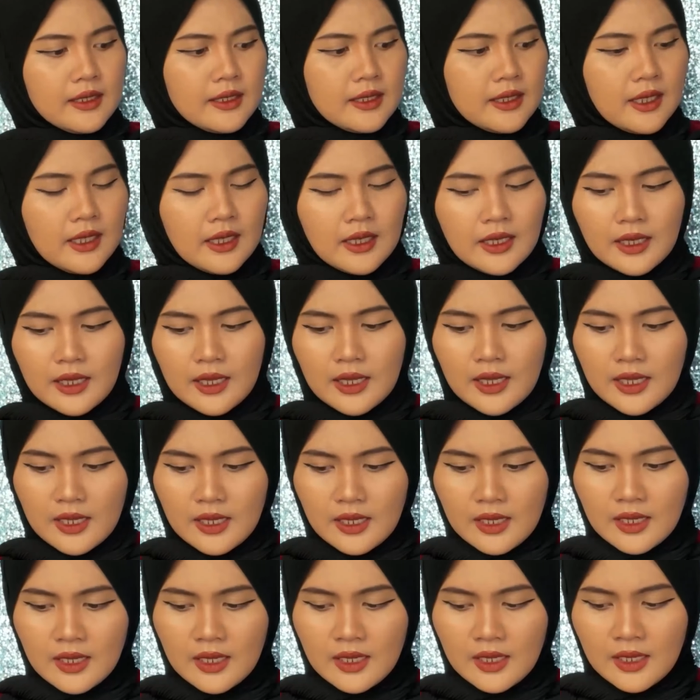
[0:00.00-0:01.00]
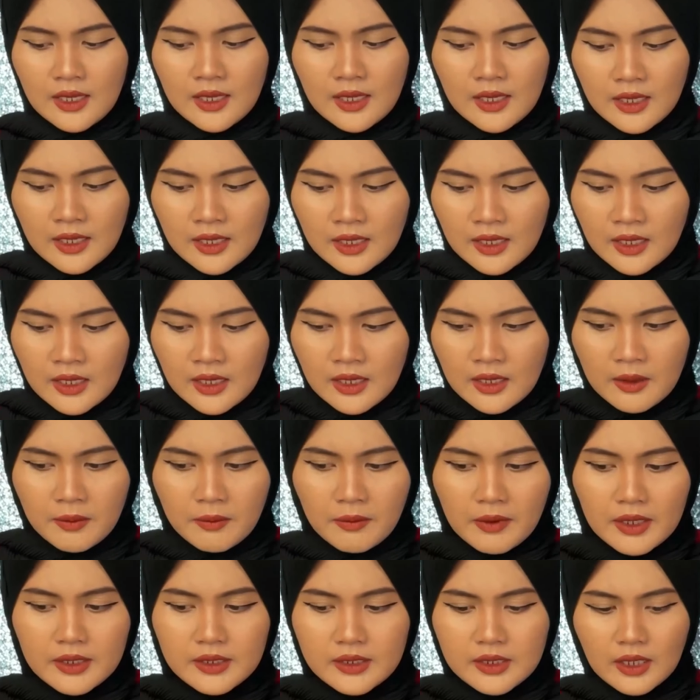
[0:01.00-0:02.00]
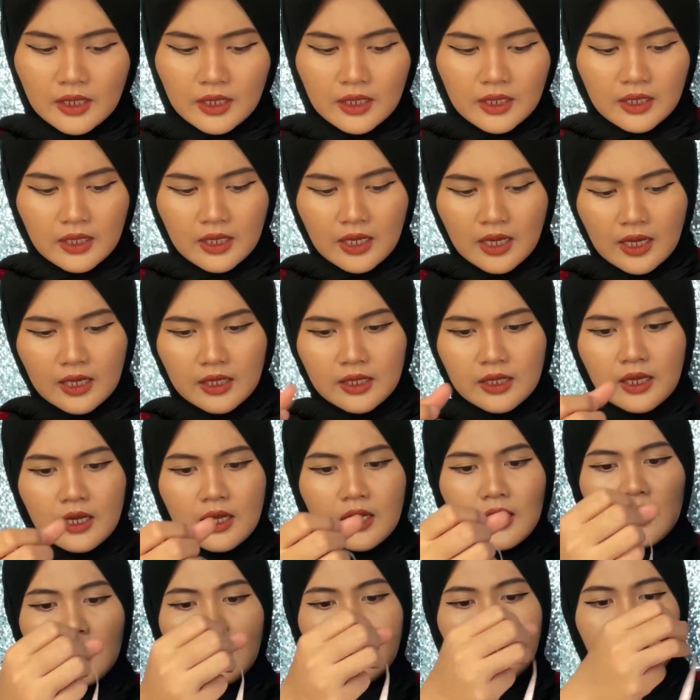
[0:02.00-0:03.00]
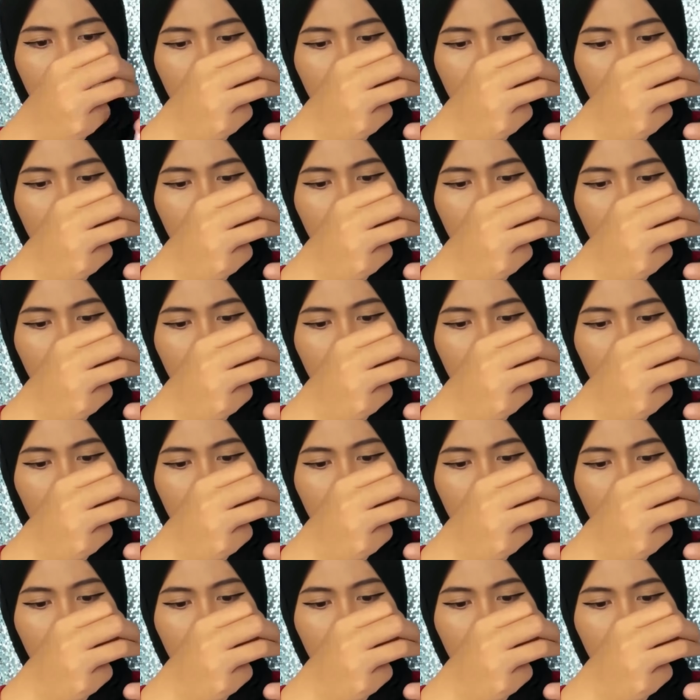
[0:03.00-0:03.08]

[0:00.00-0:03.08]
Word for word: sini panjang iniannya